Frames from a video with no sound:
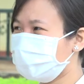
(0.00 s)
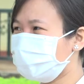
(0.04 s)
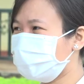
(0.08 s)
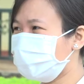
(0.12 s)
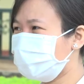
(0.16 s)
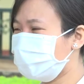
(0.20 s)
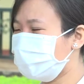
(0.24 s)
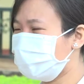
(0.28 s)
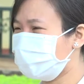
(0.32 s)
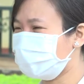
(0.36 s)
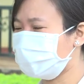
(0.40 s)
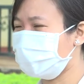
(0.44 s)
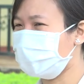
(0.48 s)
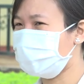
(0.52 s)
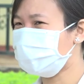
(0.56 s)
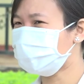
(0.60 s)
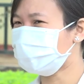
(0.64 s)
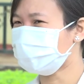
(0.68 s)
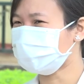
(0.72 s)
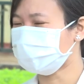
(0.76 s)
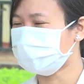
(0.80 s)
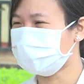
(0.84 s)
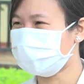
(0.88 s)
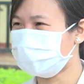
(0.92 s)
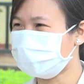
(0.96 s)
à, là
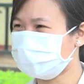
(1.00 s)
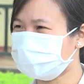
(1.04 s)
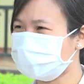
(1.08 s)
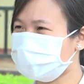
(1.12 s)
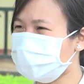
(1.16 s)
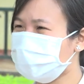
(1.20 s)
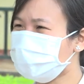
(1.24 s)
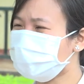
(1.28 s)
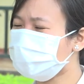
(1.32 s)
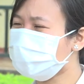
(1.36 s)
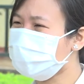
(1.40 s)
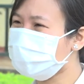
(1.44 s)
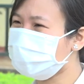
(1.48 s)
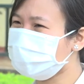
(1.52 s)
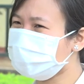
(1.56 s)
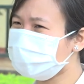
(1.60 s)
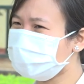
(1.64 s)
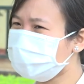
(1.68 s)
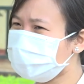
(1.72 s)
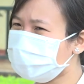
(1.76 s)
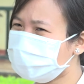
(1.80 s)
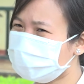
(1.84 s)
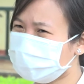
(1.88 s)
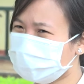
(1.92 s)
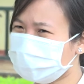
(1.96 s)
một uh, giáo
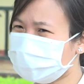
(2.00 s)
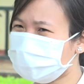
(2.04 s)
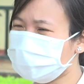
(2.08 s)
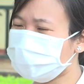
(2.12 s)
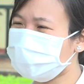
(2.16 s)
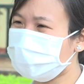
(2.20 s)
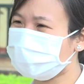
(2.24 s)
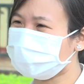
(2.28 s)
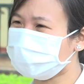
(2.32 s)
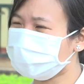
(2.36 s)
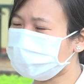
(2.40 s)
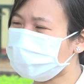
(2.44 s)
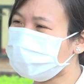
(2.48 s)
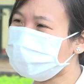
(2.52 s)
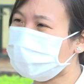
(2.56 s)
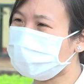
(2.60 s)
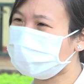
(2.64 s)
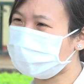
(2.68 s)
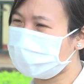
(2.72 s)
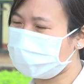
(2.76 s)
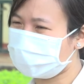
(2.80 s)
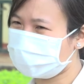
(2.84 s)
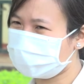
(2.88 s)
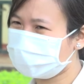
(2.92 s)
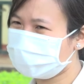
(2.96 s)
viên trường Trung học phổ thông
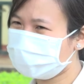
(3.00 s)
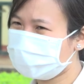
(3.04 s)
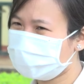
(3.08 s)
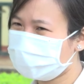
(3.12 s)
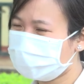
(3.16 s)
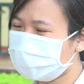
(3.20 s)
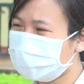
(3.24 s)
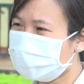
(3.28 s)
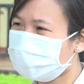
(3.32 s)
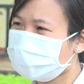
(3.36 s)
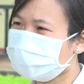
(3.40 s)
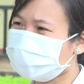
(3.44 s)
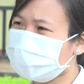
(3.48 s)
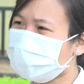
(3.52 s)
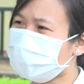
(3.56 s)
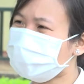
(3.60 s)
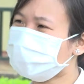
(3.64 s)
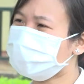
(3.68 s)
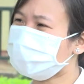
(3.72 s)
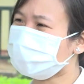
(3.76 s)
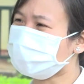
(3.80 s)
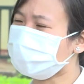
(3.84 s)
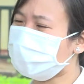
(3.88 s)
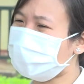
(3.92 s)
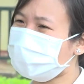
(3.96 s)
Ngọc Lặc sau
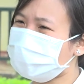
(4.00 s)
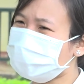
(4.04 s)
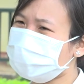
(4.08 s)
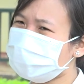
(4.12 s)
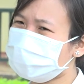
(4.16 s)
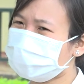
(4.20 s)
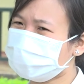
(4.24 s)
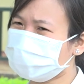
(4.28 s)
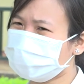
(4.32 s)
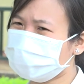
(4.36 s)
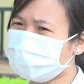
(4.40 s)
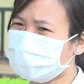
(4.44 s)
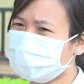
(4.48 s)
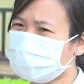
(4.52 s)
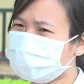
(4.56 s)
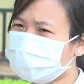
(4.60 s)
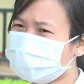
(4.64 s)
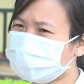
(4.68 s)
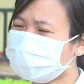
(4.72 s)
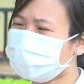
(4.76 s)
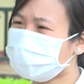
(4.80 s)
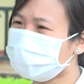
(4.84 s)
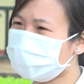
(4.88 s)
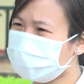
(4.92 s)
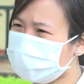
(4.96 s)
một quá trình ờ,
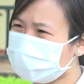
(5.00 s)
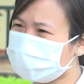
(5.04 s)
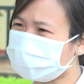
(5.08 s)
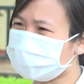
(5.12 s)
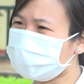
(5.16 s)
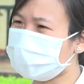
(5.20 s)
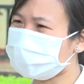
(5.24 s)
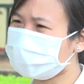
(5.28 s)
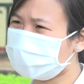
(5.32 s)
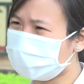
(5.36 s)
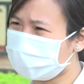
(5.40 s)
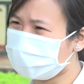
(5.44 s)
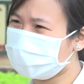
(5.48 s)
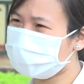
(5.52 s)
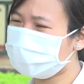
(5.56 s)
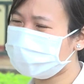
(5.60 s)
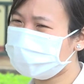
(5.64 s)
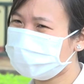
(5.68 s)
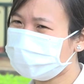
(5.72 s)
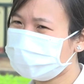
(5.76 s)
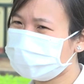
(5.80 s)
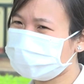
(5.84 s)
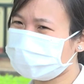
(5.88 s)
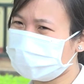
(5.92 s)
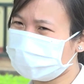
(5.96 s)
nỗ lực phấn đấu,
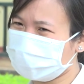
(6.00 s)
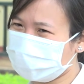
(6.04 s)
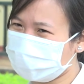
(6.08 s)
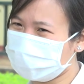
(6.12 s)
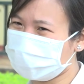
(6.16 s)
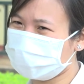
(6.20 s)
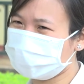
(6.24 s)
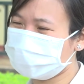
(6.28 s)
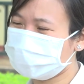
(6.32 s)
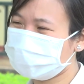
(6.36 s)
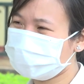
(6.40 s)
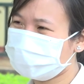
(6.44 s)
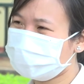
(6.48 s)
rèn luyện